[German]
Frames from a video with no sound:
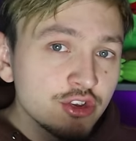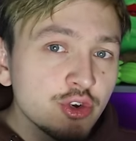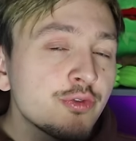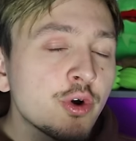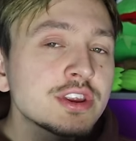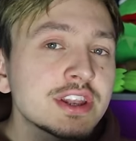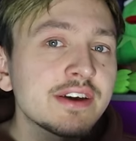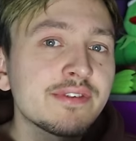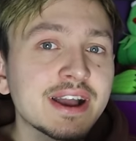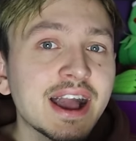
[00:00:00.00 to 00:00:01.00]
So wurden in
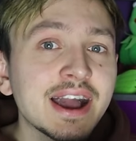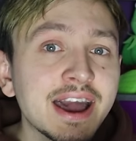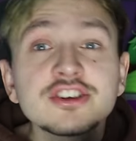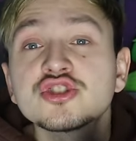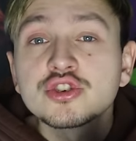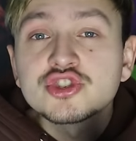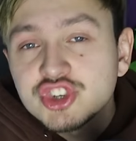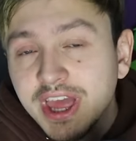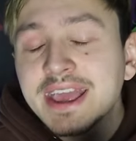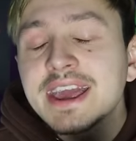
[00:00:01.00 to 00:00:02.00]
der Vergangenheit schon
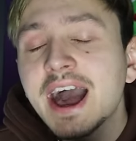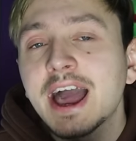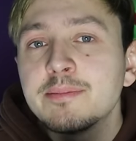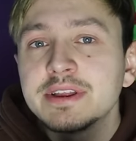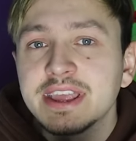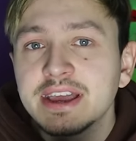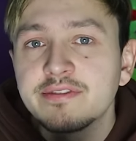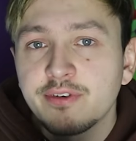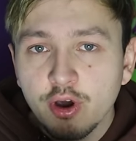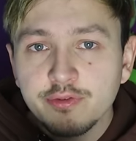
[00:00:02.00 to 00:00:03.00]
streng geheime Dinge
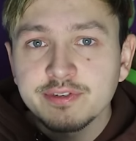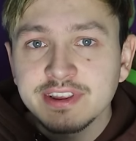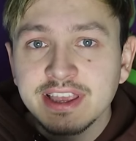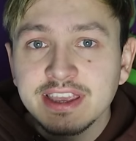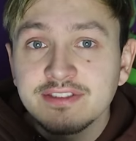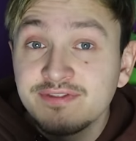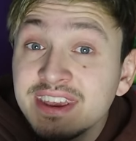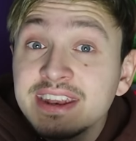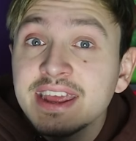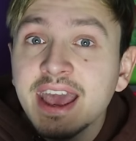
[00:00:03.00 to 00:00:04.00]
veröffentlicht,
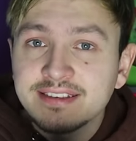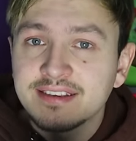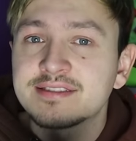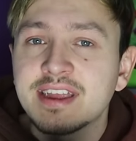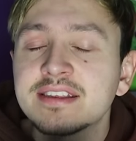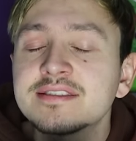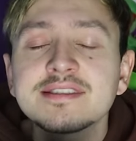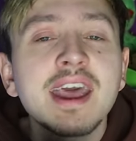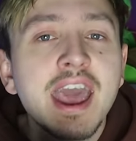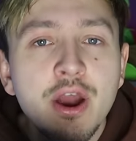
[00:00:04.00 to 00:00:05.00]
wie die
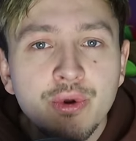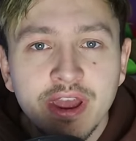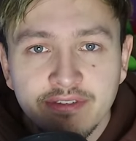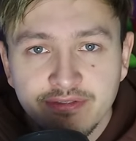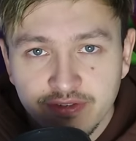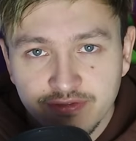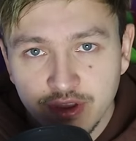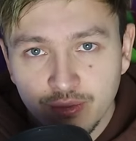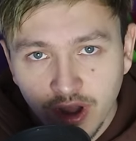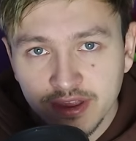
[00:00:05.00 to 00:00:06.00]
Existenz der Area
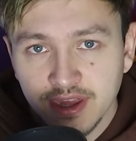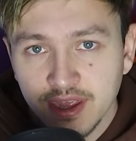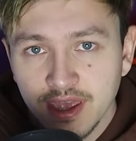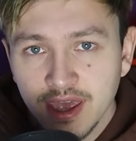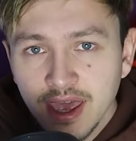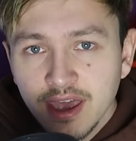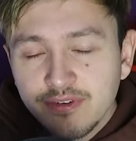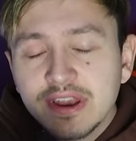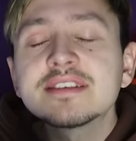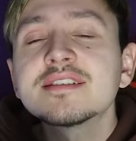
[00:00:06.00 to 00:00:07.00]
51.
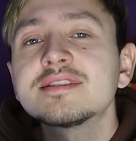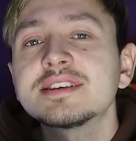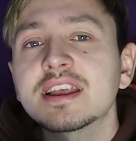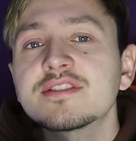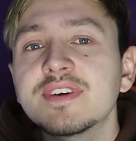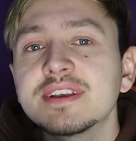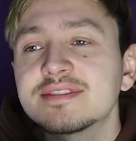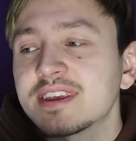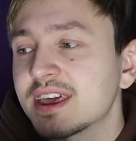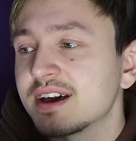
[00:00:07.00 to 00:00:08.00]
Viele sind sich deswegen
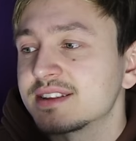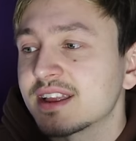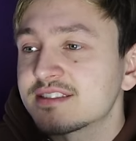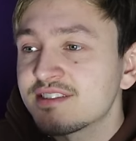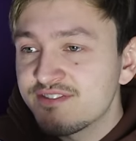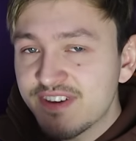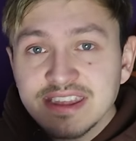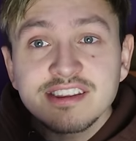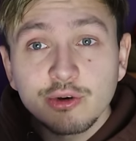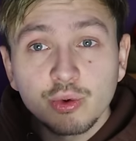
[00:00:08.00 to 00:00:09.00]
sicher, dass
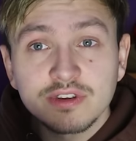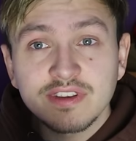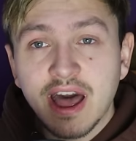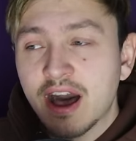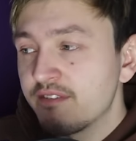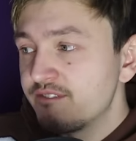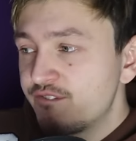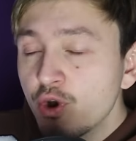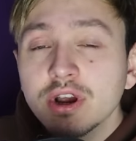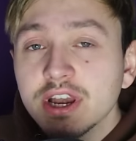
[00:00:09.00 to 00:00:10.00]
wenn die USA
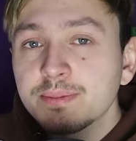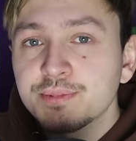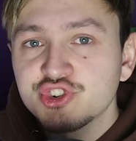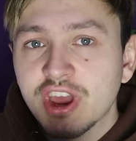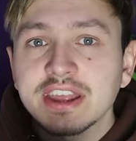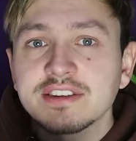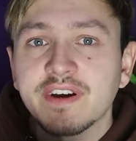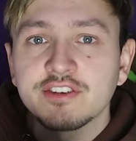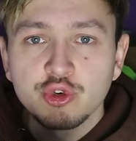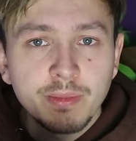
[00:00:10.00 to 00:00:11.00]
wirklich Bescheid
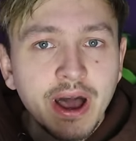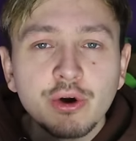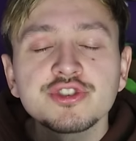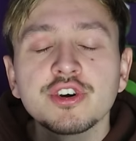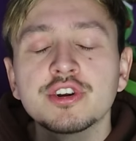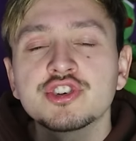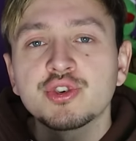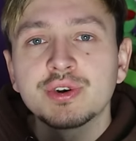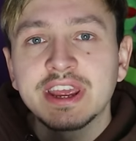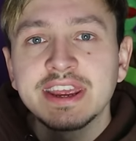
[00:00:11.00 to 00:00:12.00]
weiß über
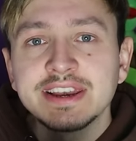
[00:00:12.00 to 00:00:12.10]
Außerirdische und